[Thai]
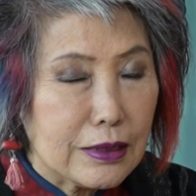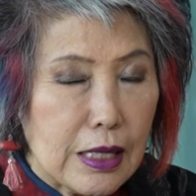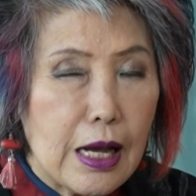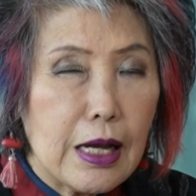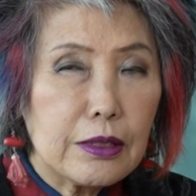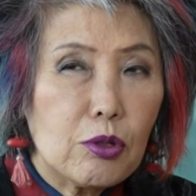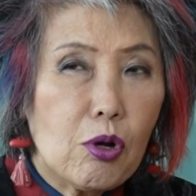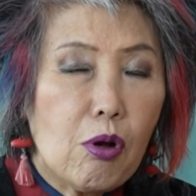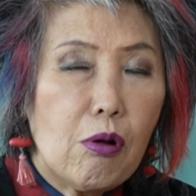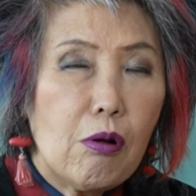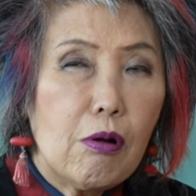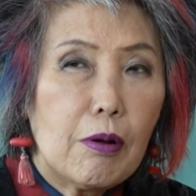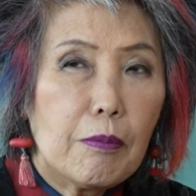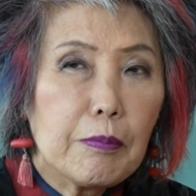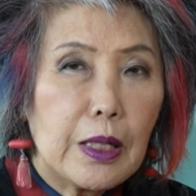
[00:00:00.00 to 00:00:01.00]
ค่ะก็
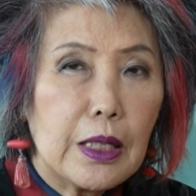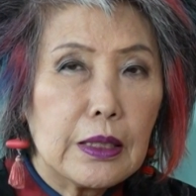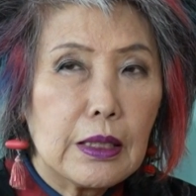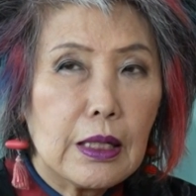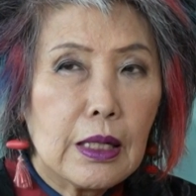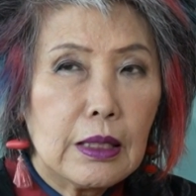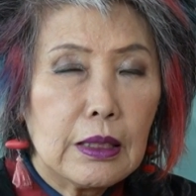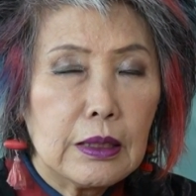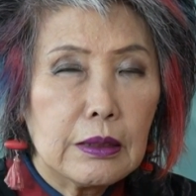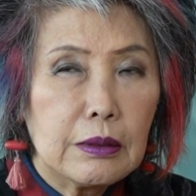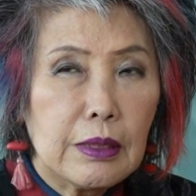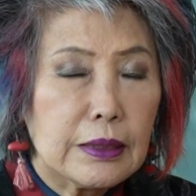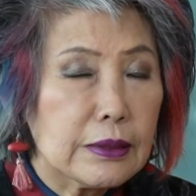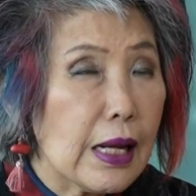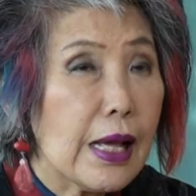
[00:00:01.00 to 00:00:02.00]

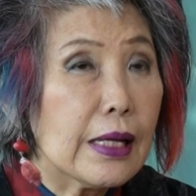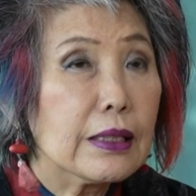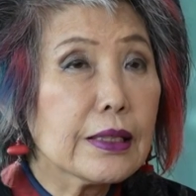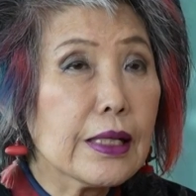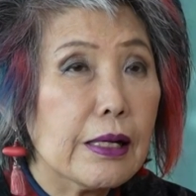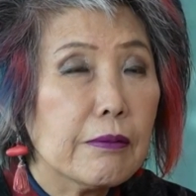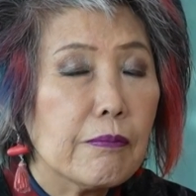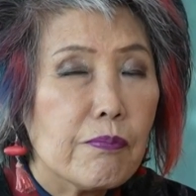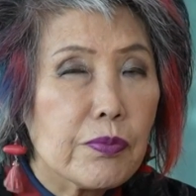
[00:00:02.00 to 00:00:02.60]
รังแรกเลยนะ